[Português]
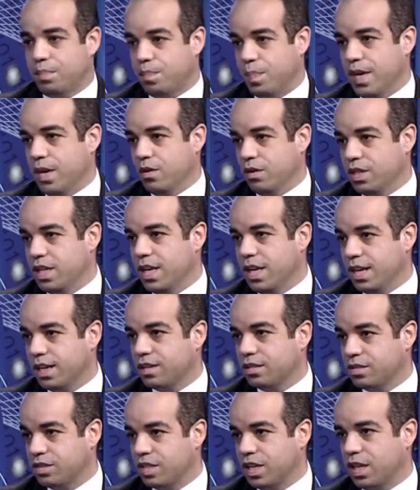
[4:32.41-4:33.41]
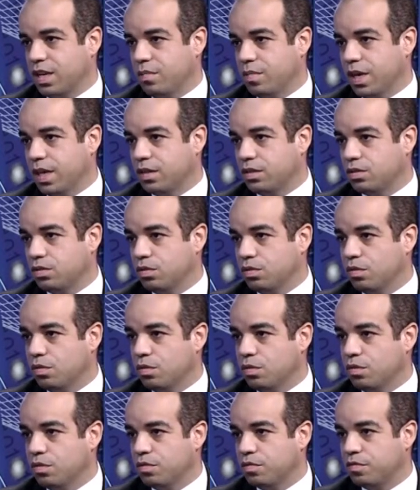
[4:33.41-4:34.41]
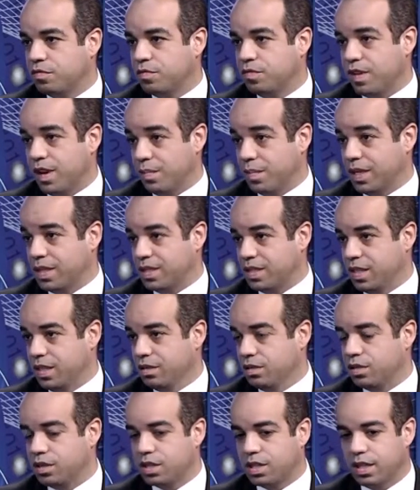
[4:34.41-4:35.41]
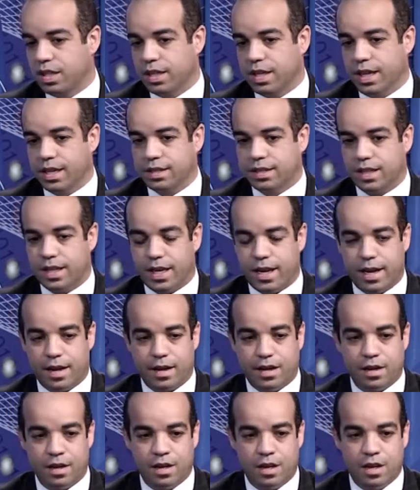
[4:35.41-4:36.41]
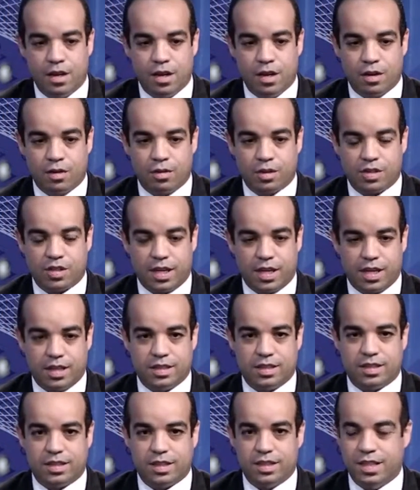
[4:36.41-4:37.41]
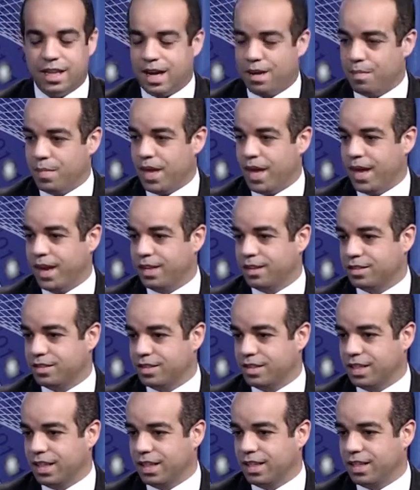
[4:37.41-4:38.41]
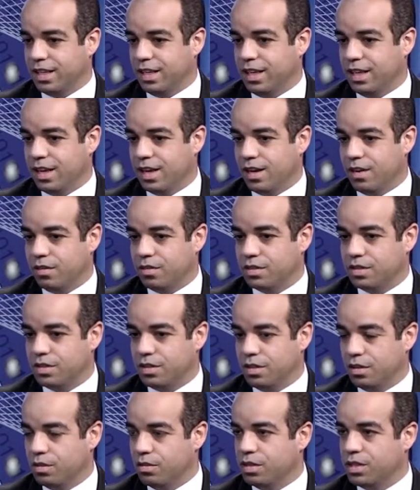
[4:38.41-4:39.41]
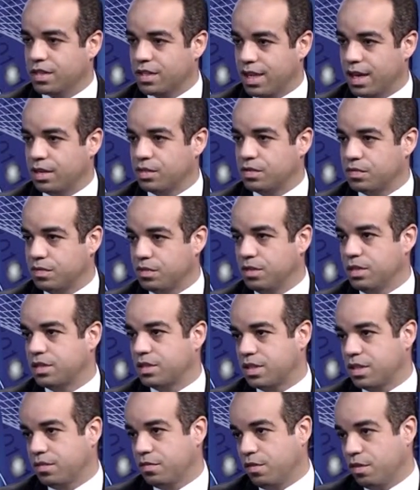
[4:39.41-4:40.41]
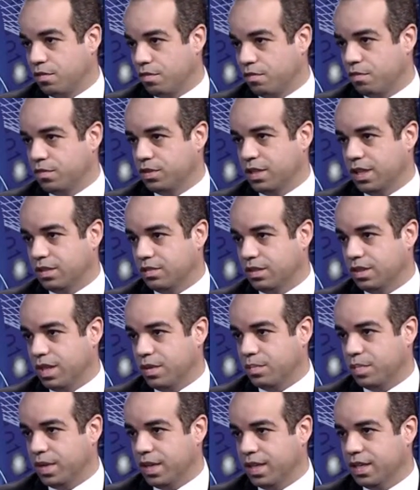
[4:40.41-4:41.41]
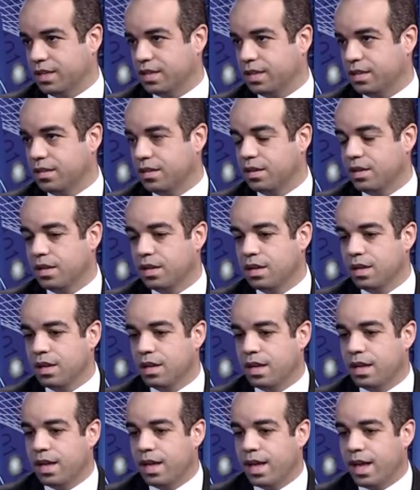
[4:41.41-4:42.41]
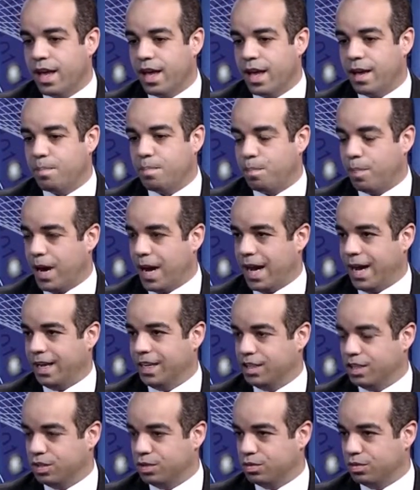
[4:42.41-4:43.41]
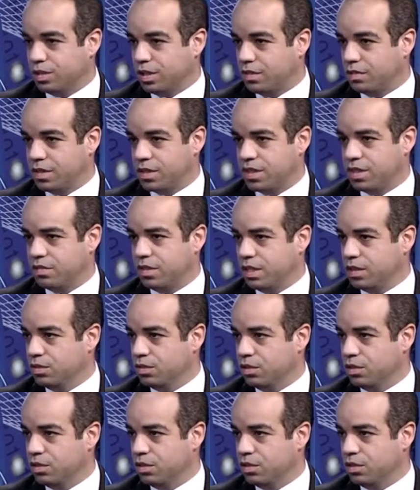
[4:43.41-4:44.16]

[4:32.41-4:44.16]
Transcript: pioneira no segmento farmacêutica, né? Até gostaria de dar méritos aqui ao senhor Luiz Carlos Fontes, que foi o fundador da empresa. É pai de tudo que você vê de